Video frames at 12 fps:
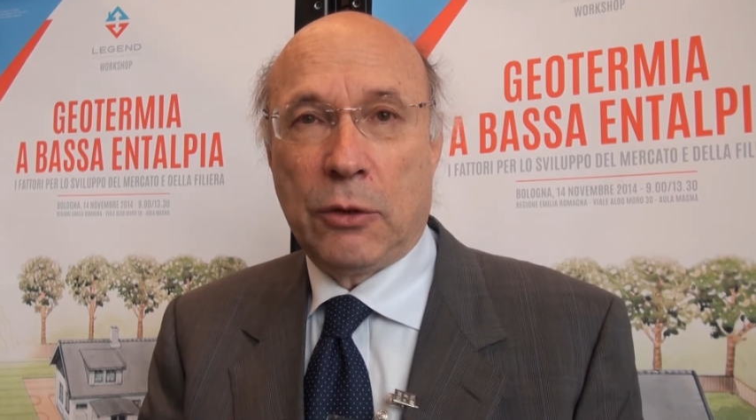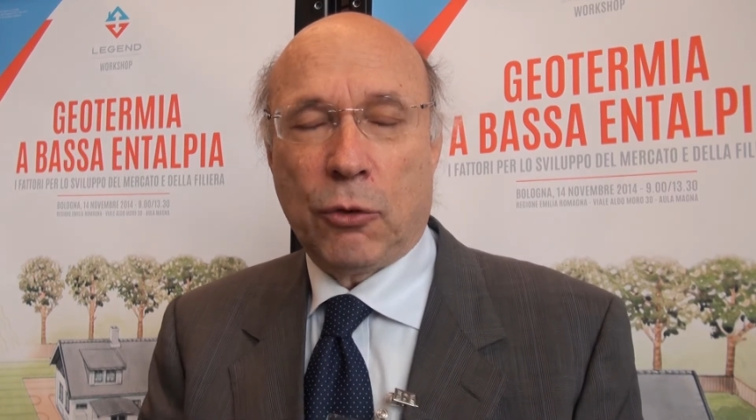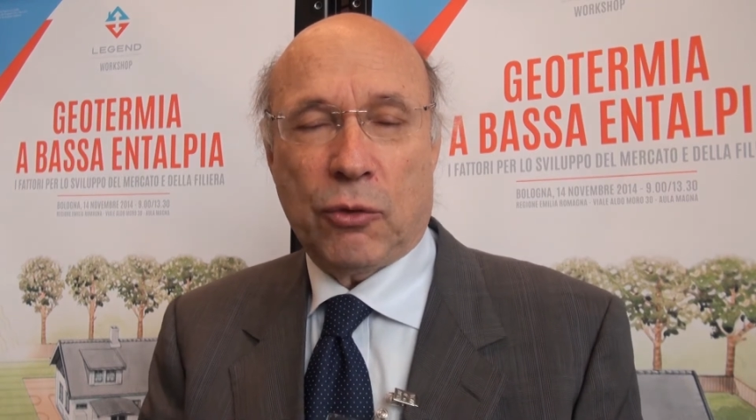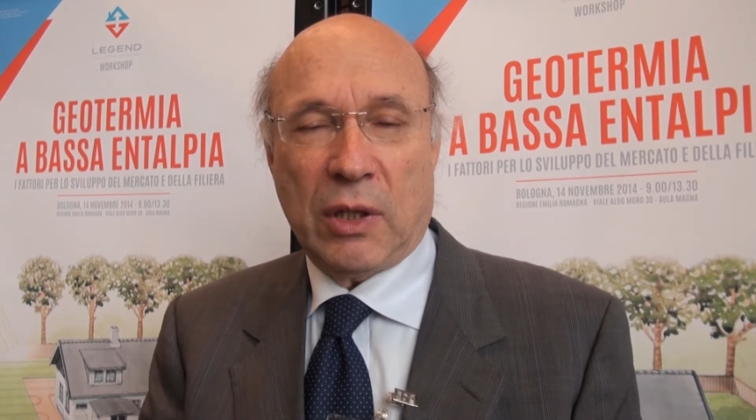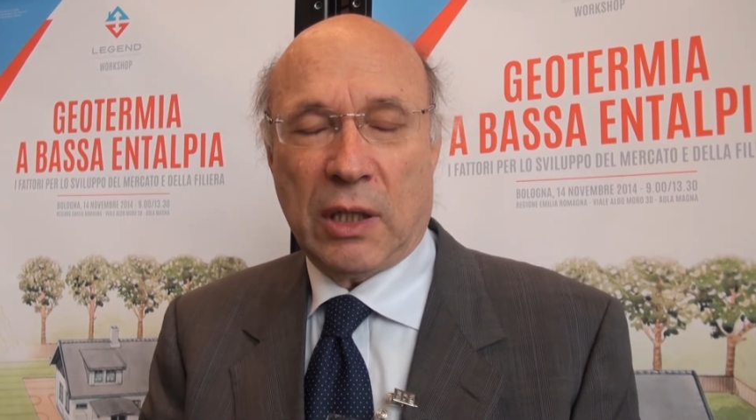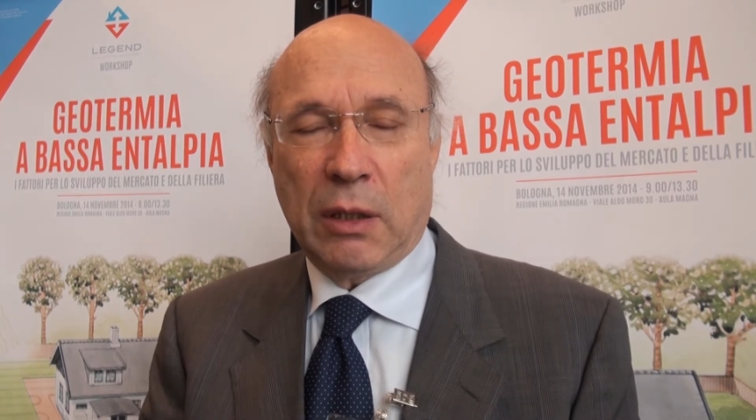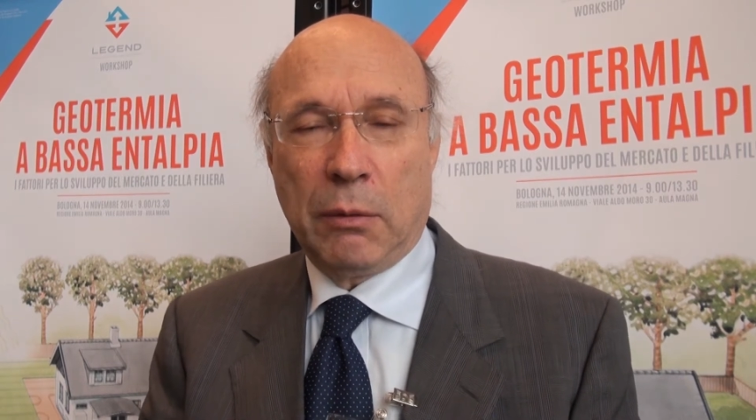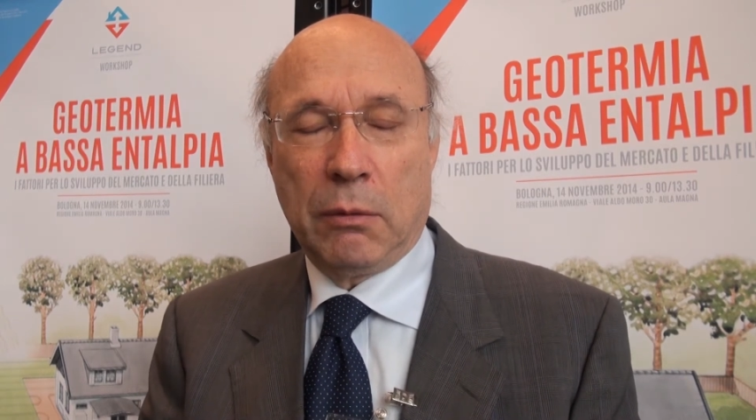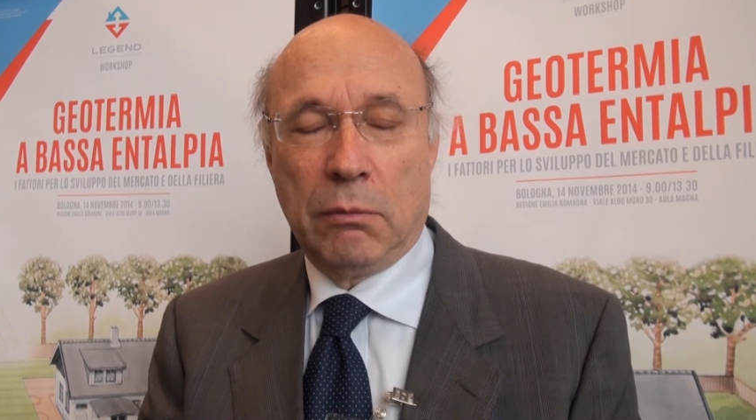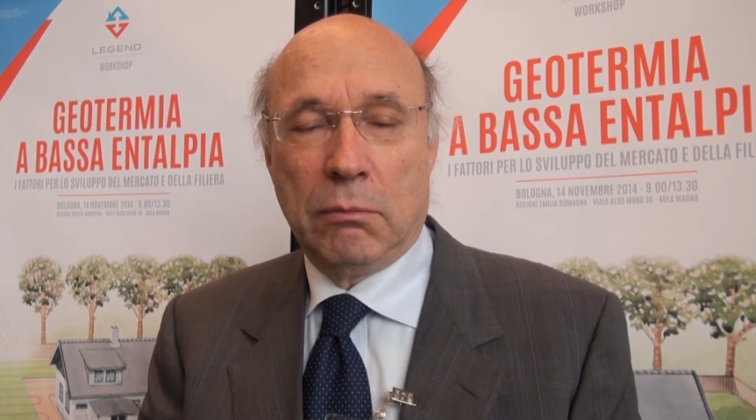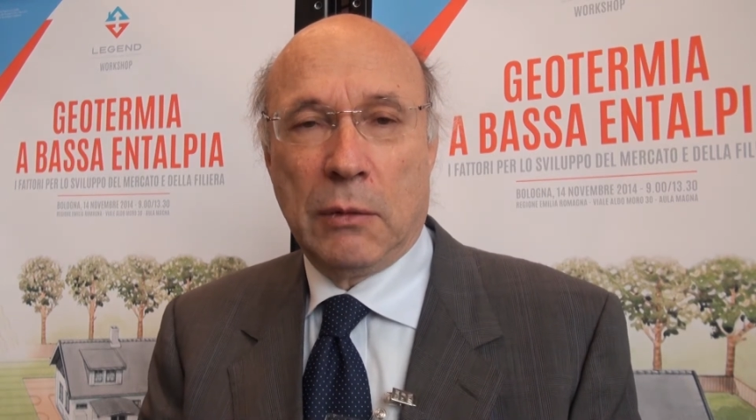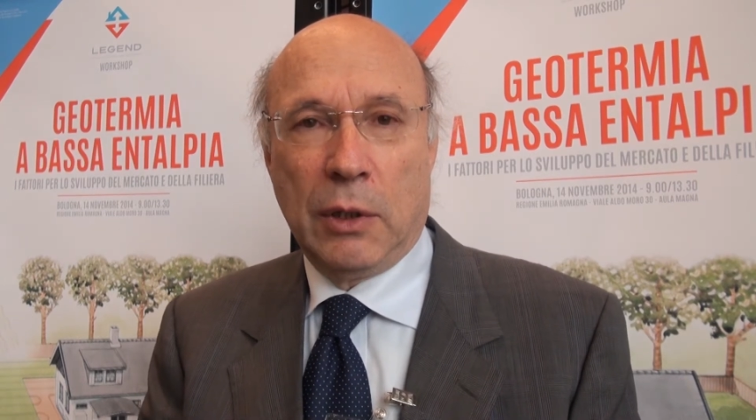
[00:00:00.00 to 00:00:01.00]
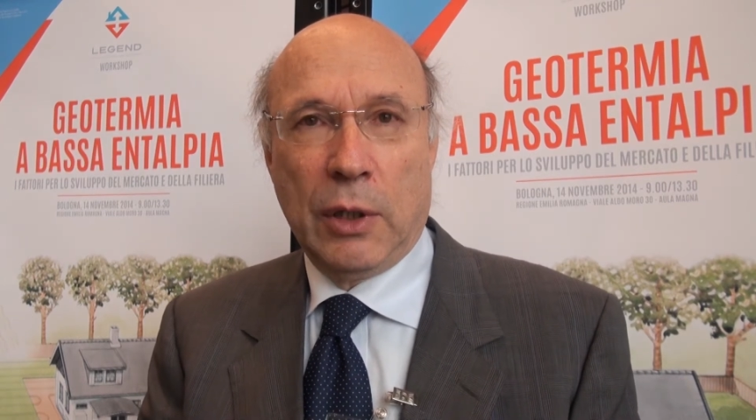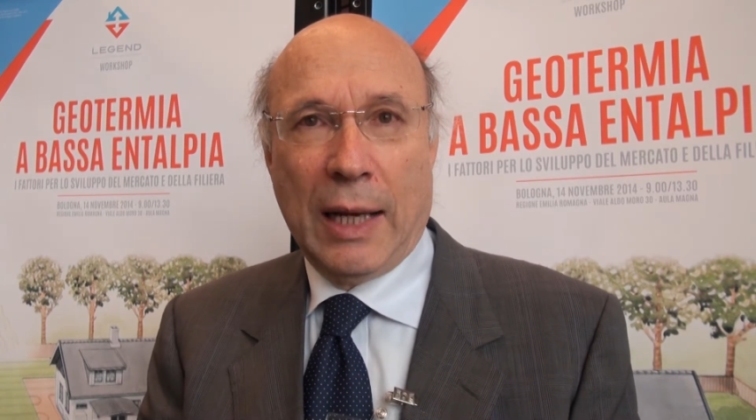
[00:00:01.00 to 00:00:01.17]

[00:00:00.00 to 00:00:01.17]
ci sono stati negli,